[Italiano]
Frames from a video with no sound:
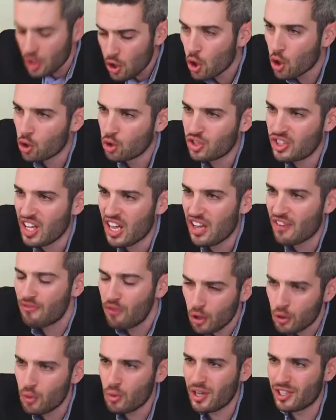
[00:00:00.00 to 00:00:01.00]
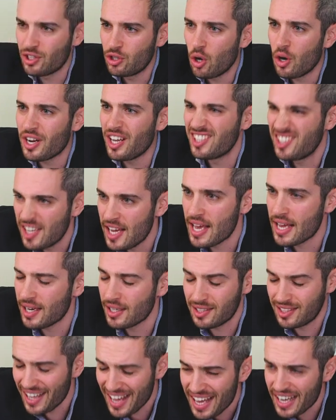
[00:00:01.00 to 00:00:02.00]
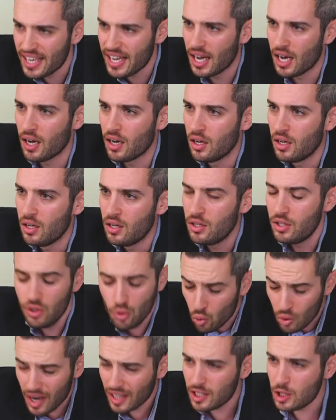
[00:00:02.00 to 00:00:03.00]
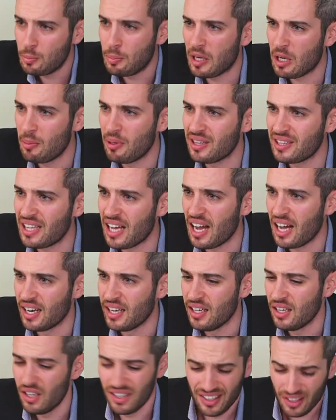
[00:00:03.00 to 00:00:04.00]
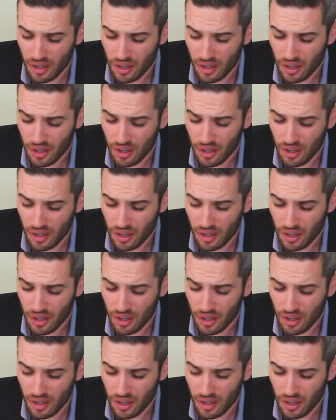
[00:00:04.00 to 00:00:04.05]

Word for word: Io con te voglio una storia siera, seria, nulla di sperimentale,